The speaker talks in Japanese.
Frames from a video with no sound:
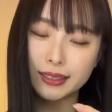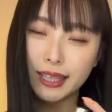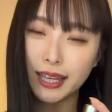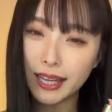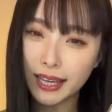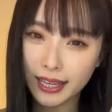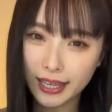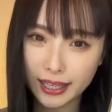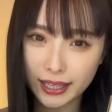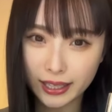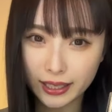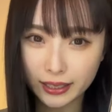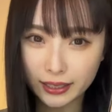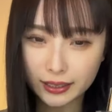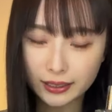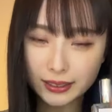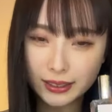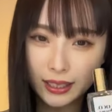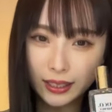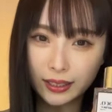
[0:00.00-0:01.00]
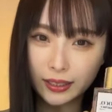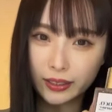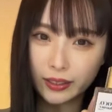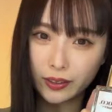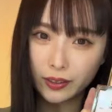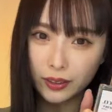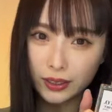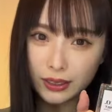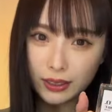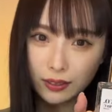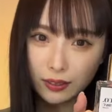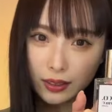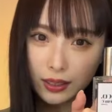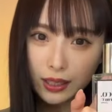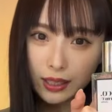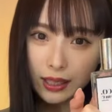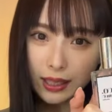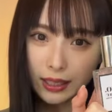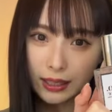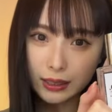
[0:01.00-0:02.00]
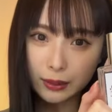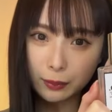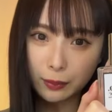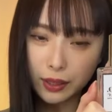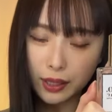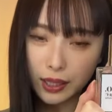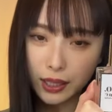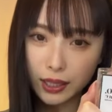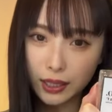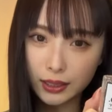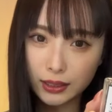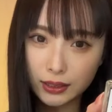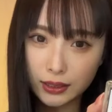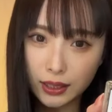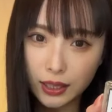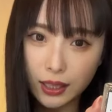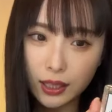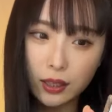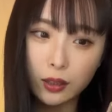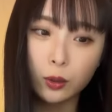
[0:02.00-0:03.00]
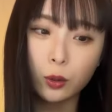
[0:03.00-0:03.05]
ぜひチェックよろしくお願いします